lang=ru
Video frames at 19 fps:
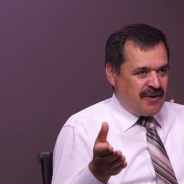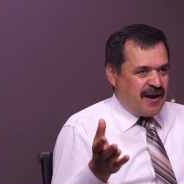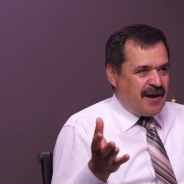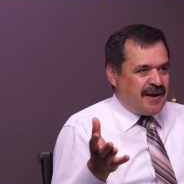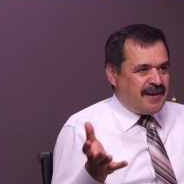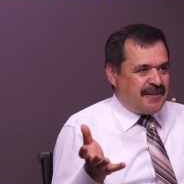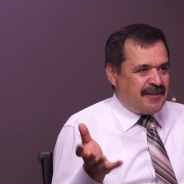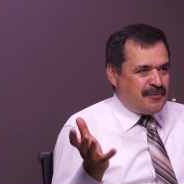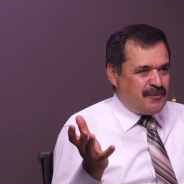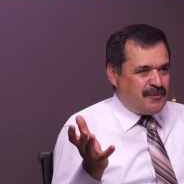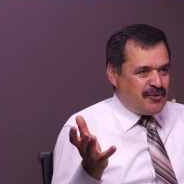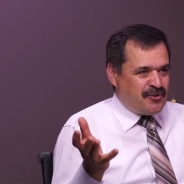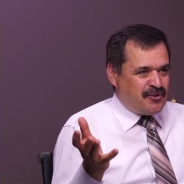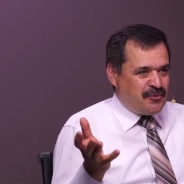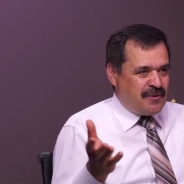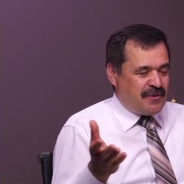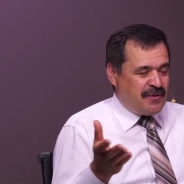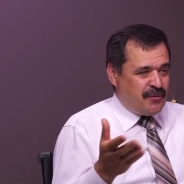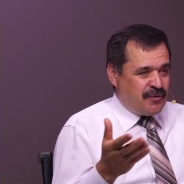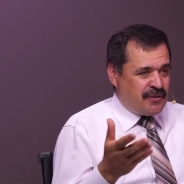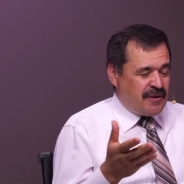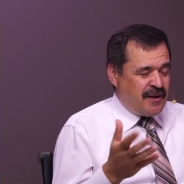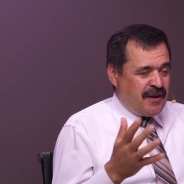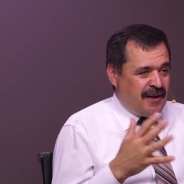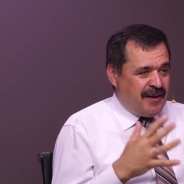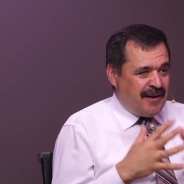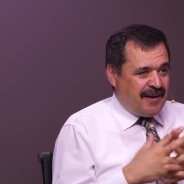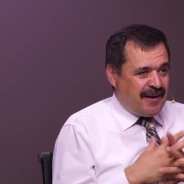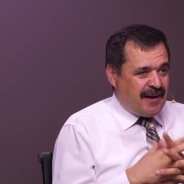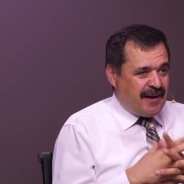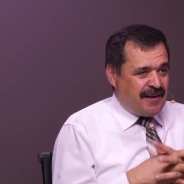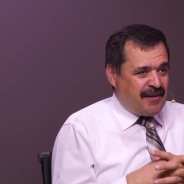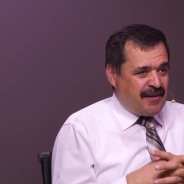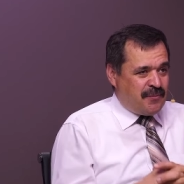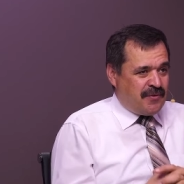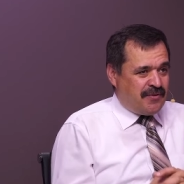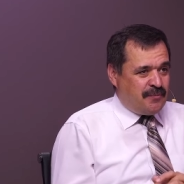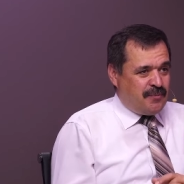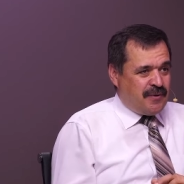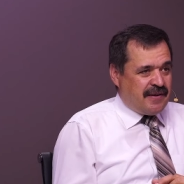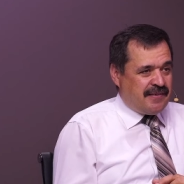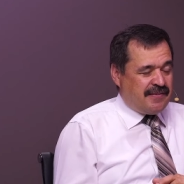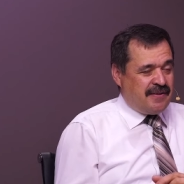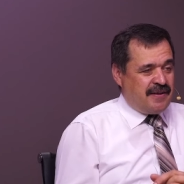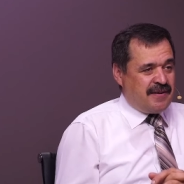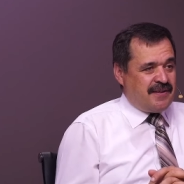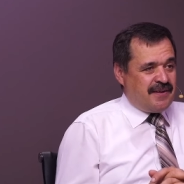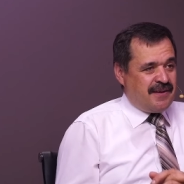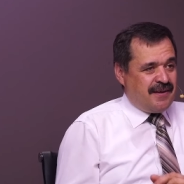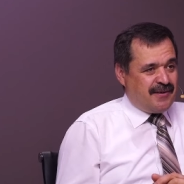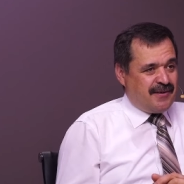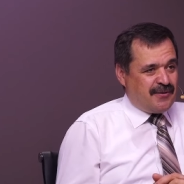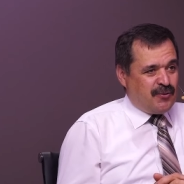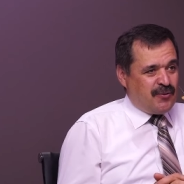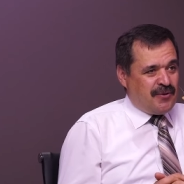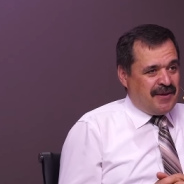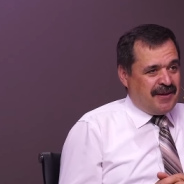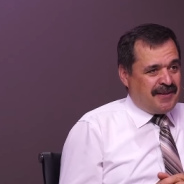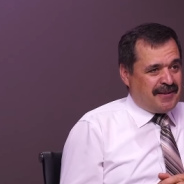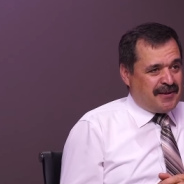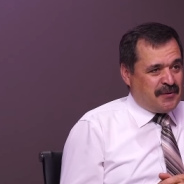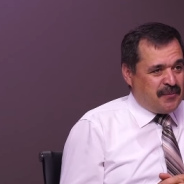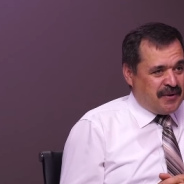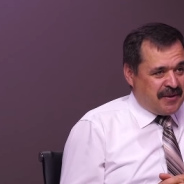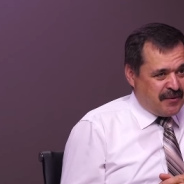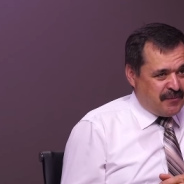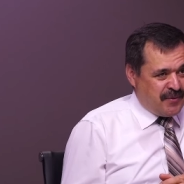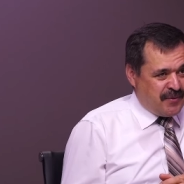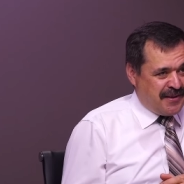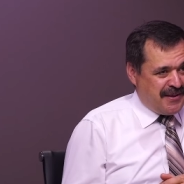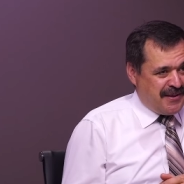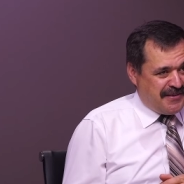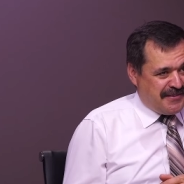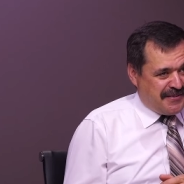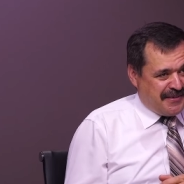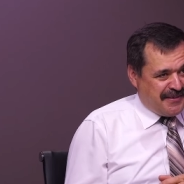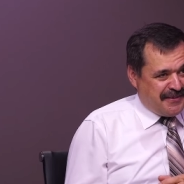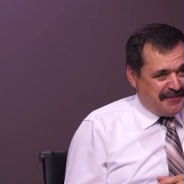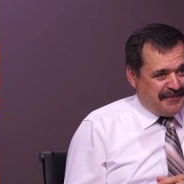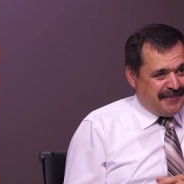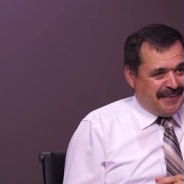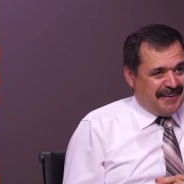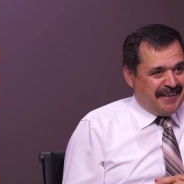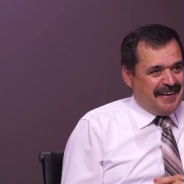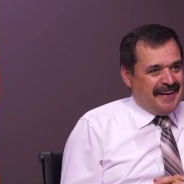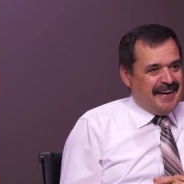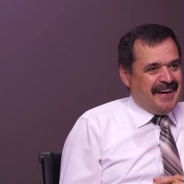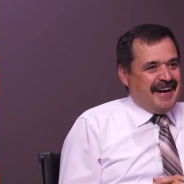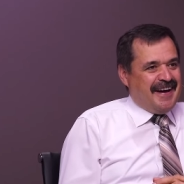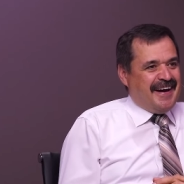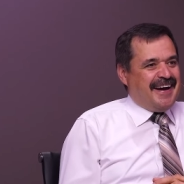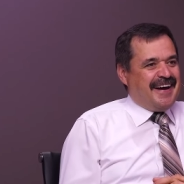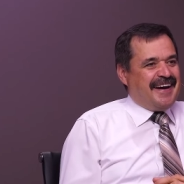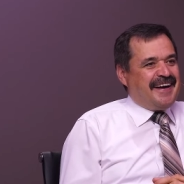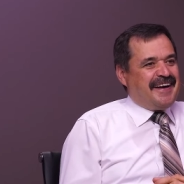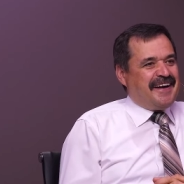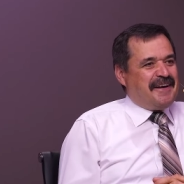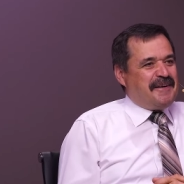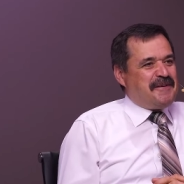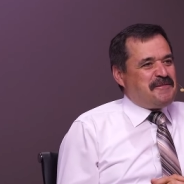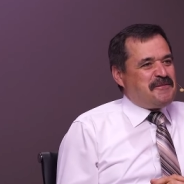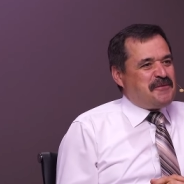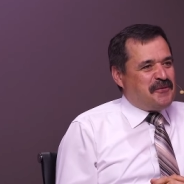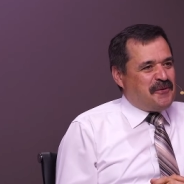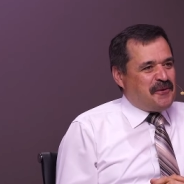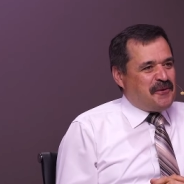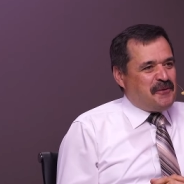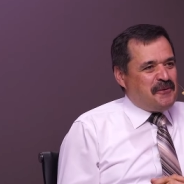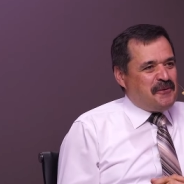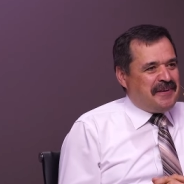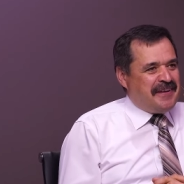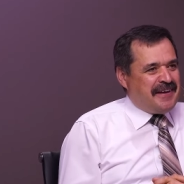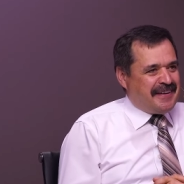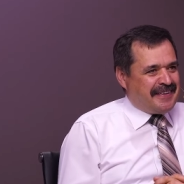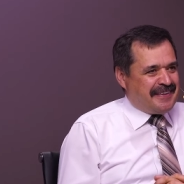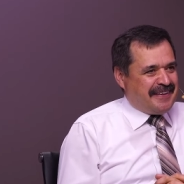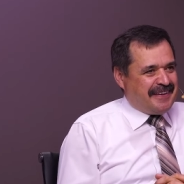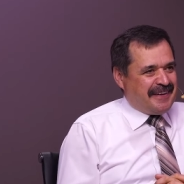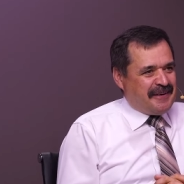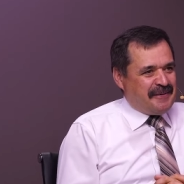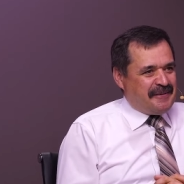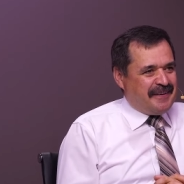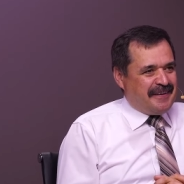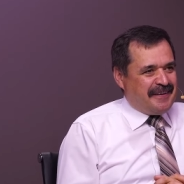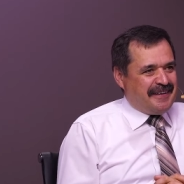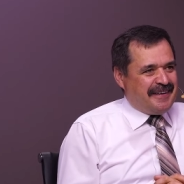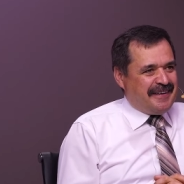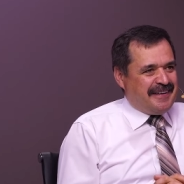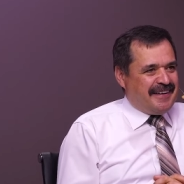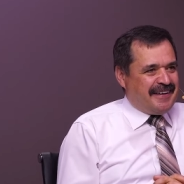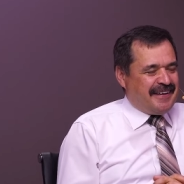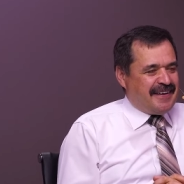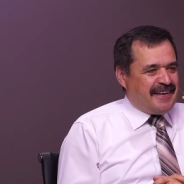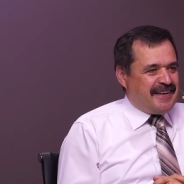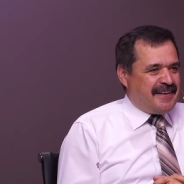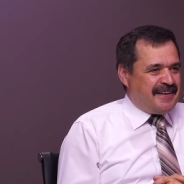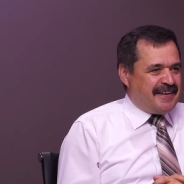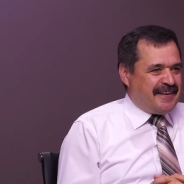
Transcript: Как это может быть? вот хотел бы спросить э, студента математического э, факультета, э,